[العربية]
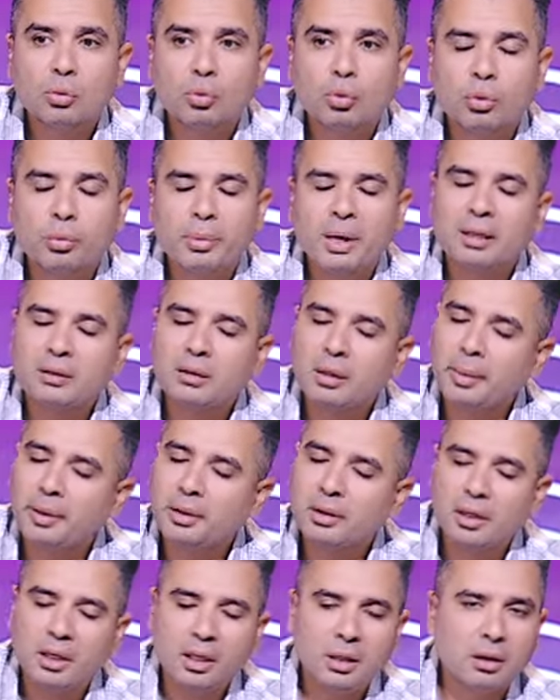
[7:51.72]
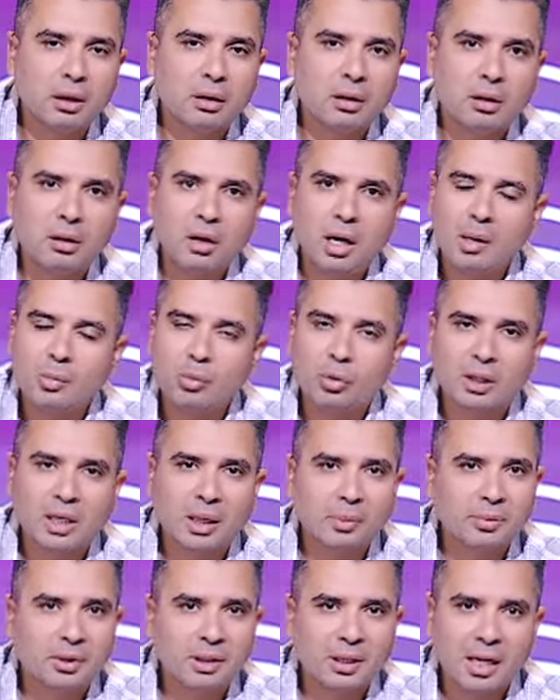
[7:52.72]
وبعد طبعا رحيل الله يرحمه
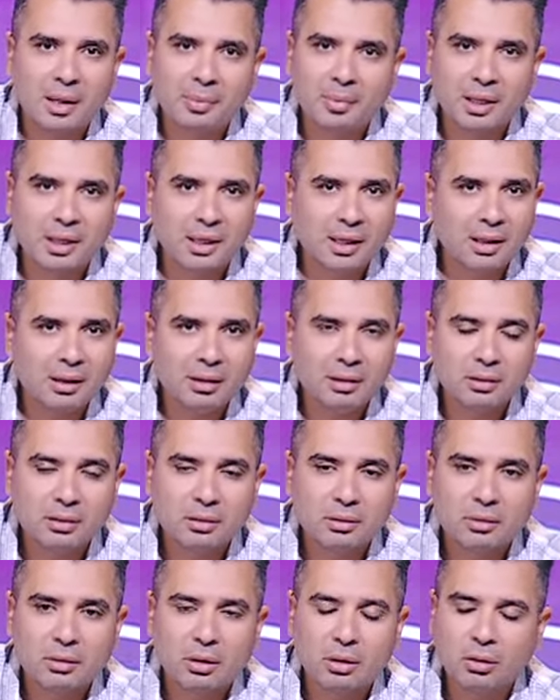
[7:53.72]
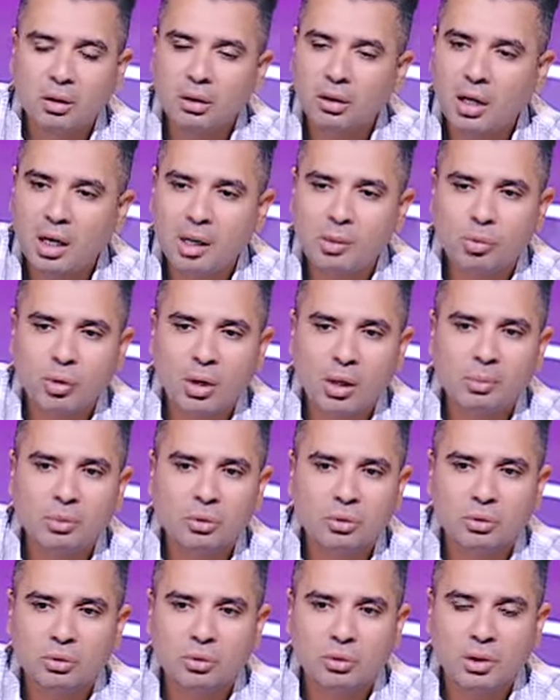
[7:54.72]
الكابتن ايهاب جلال الله يرحمه
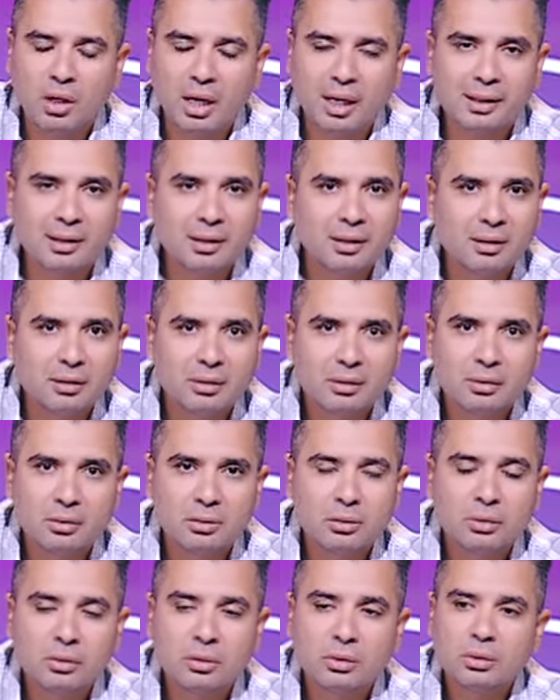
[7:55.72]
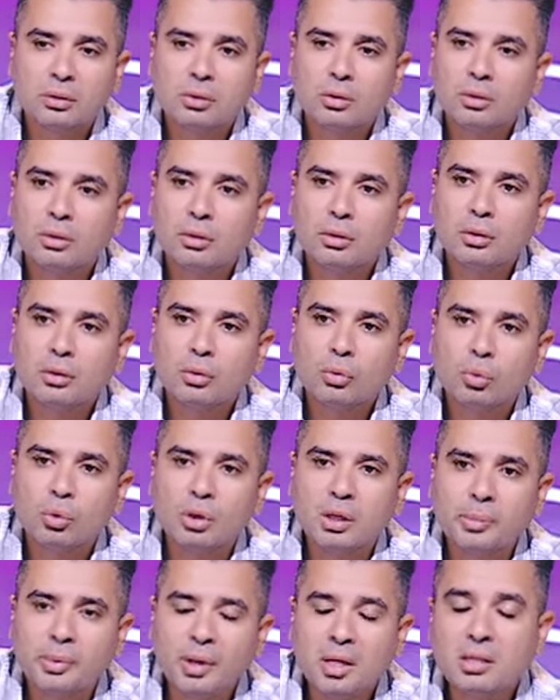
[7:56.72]
رحمه الله عليه
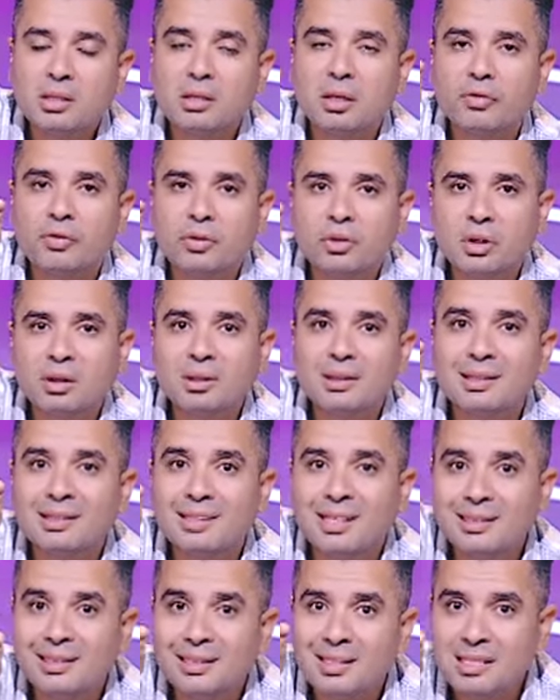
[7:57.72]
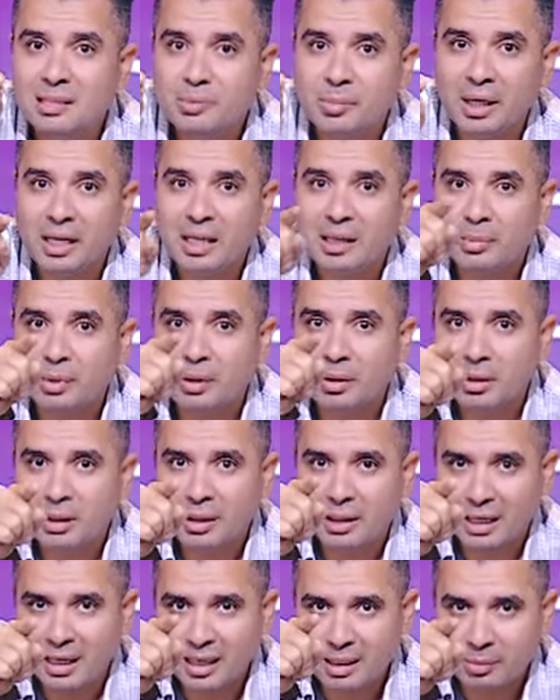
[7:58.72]
واللي بيحصل في اداره النادي الاسماعيلي
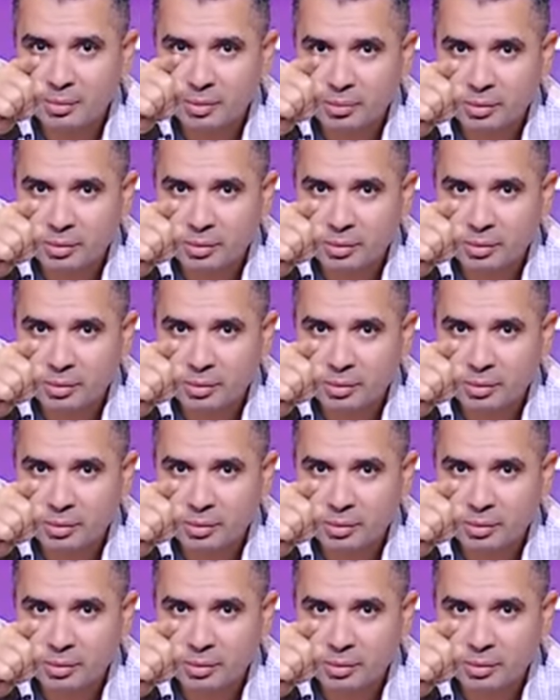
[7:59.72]
بالكلام